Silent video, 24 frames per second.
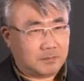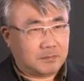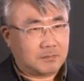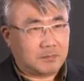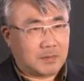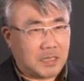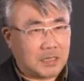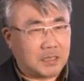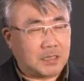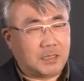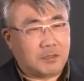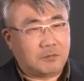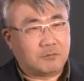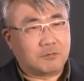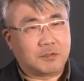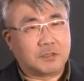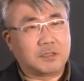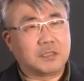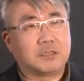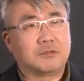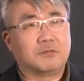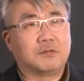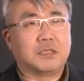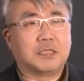많이
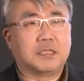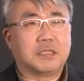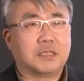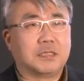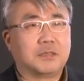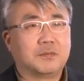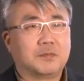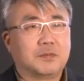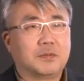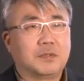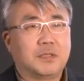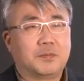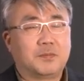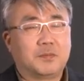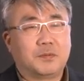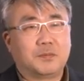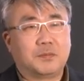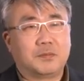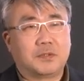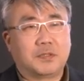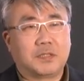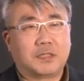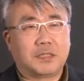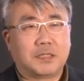이루어지고 있는
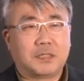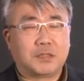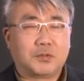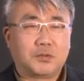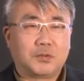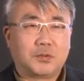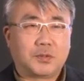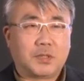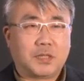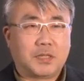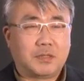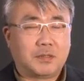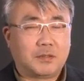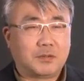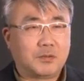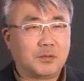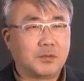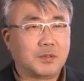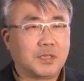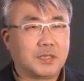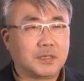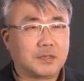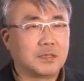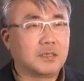플랫폼들에 대한 소개를
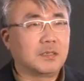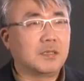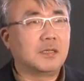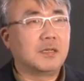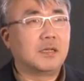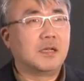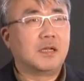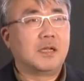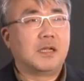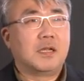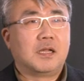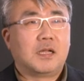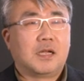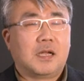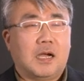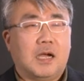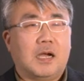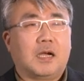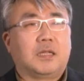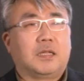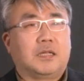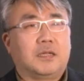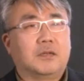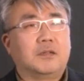통해서
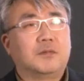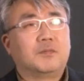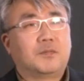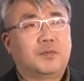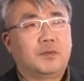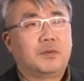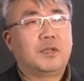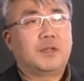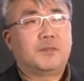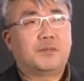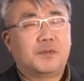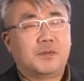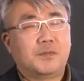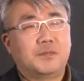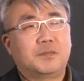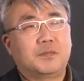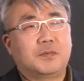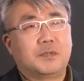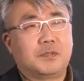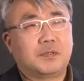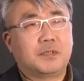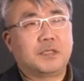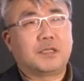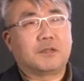아, 이런
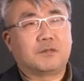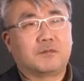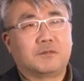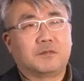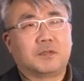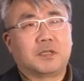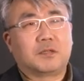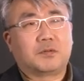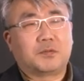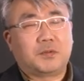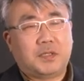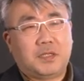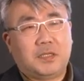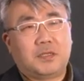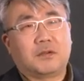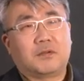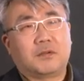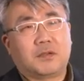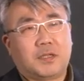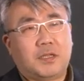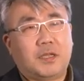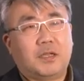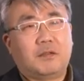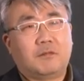플랫폼들이 있구나, 또
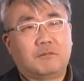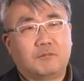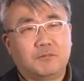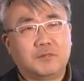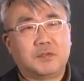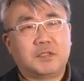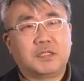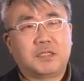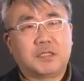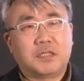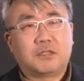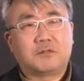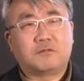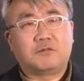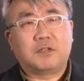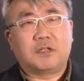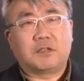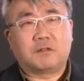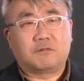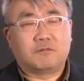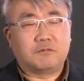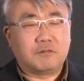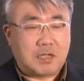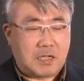이렇게 움직이고
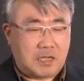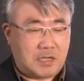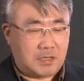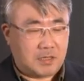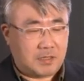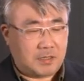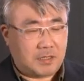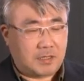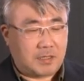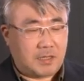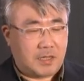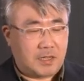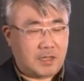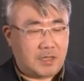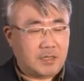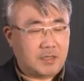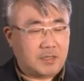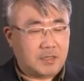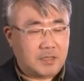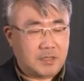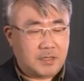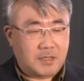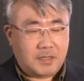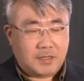있구나에
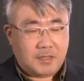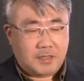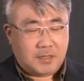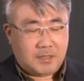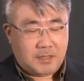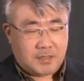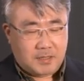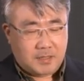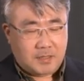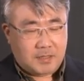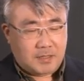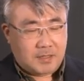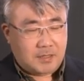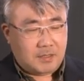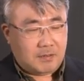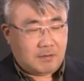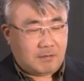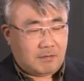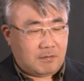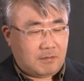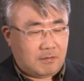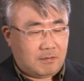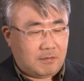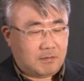대한
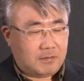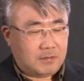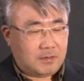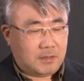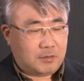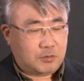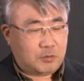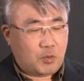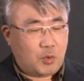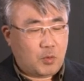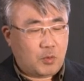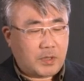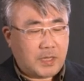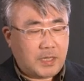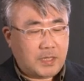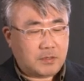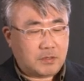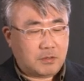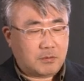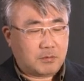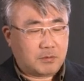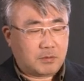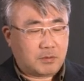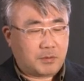어, 그냥 소개
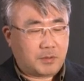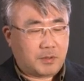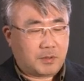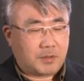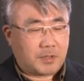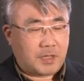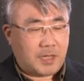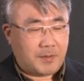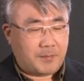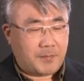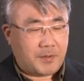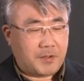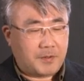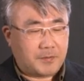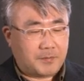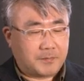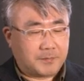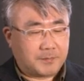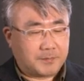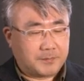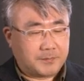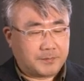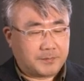정도였다면